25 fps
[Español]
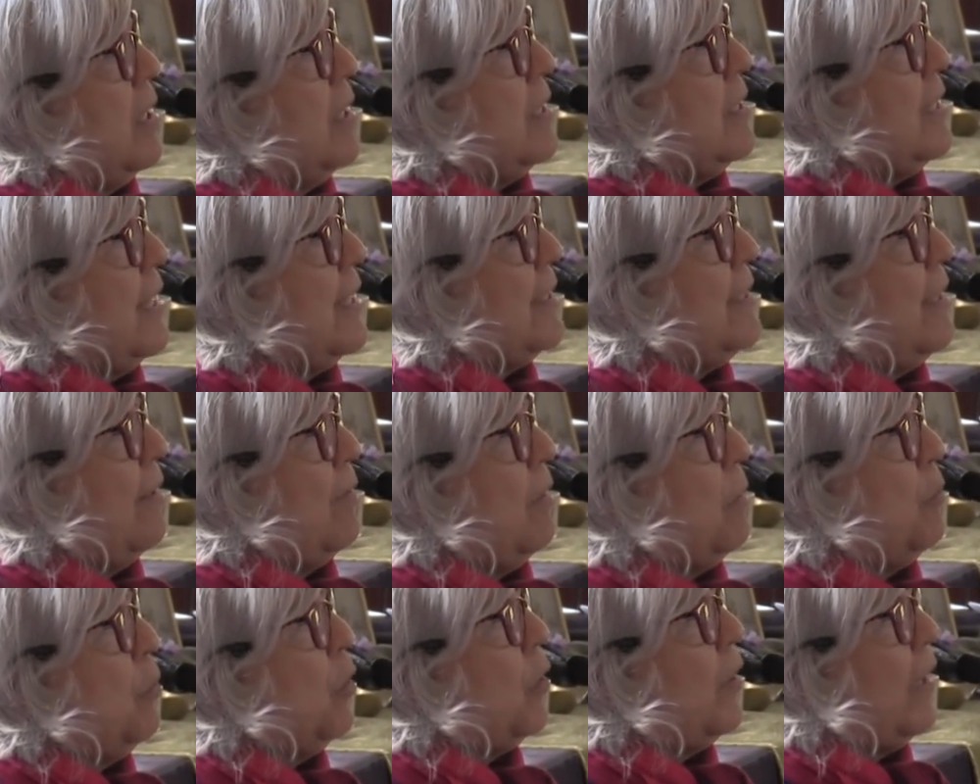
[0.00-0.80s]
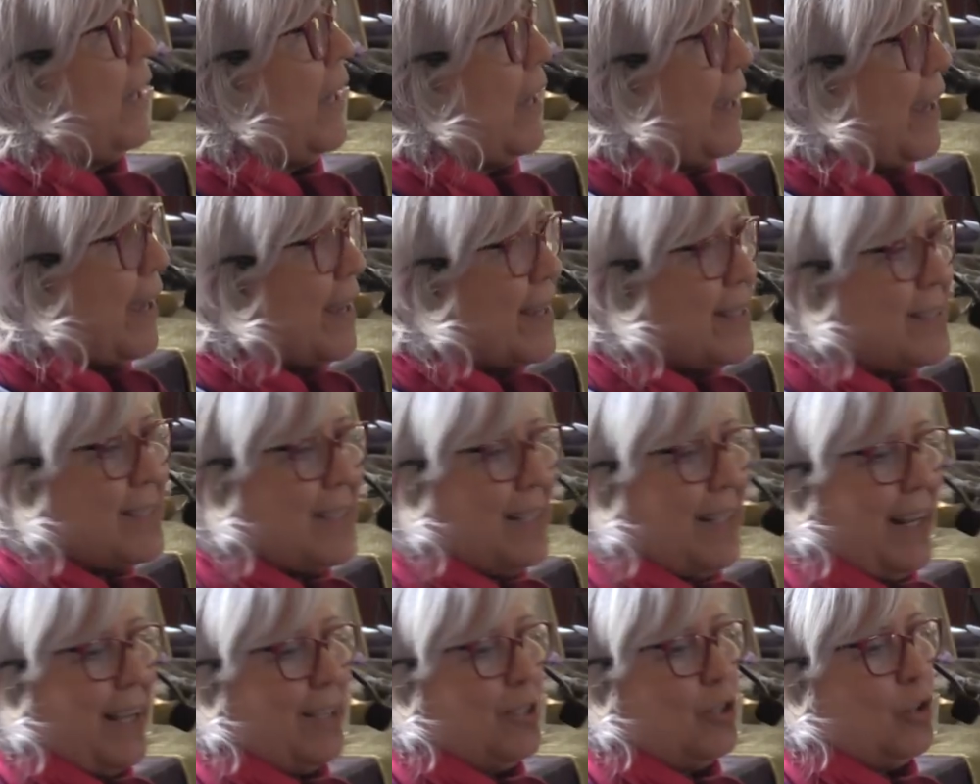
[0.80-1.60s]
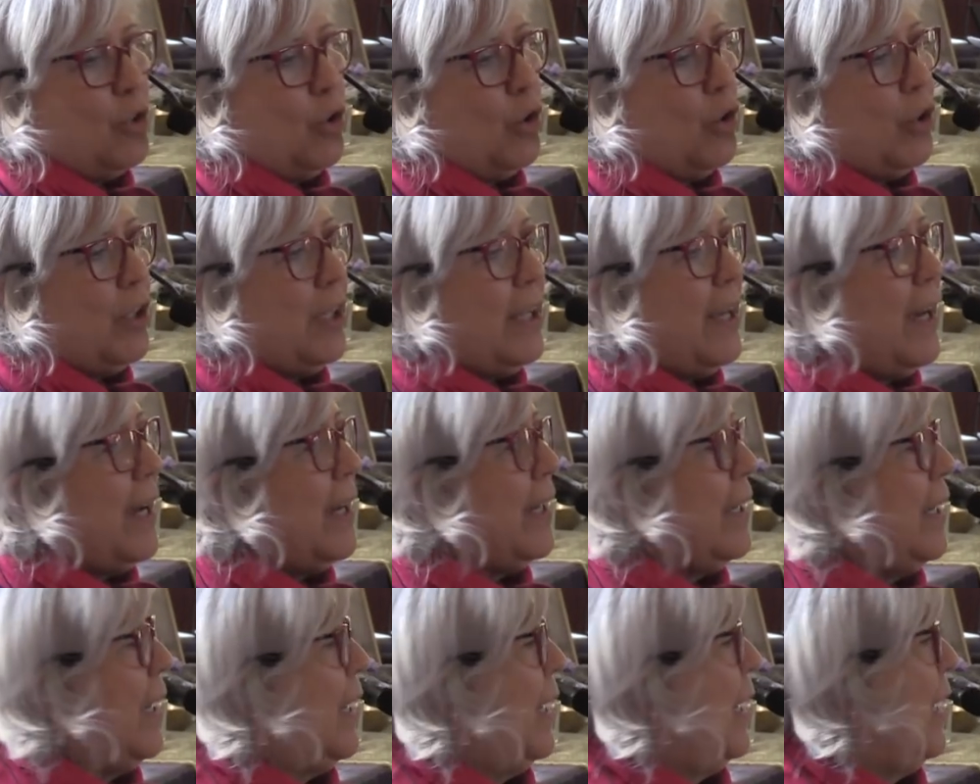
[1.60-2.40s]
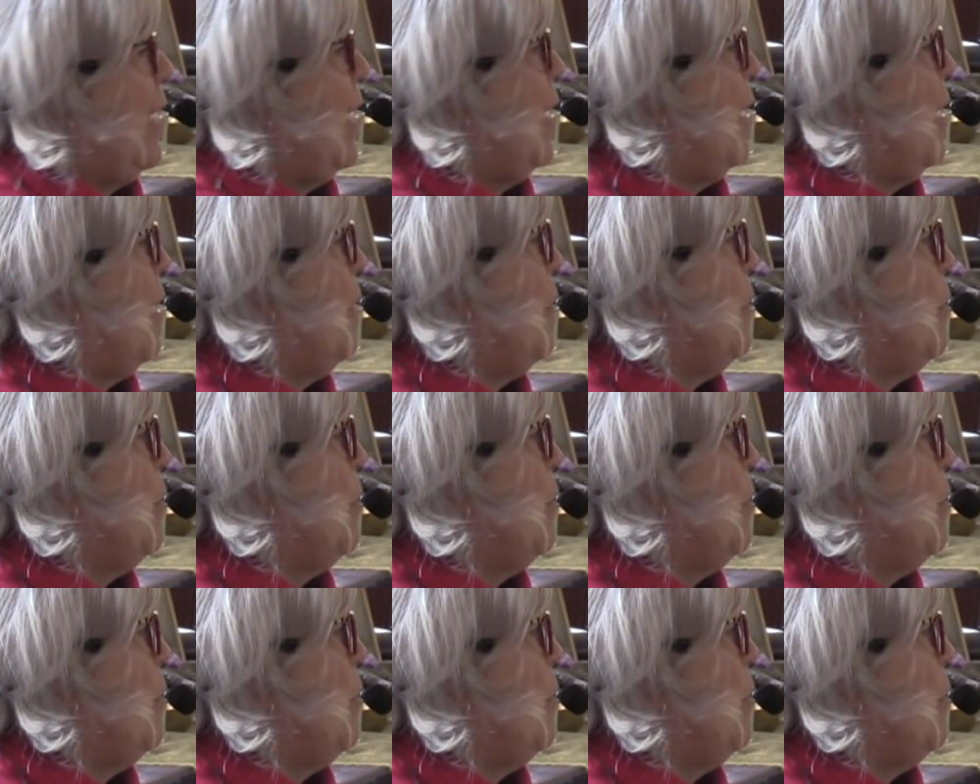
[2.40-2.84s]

ya sabemos que es la historia que,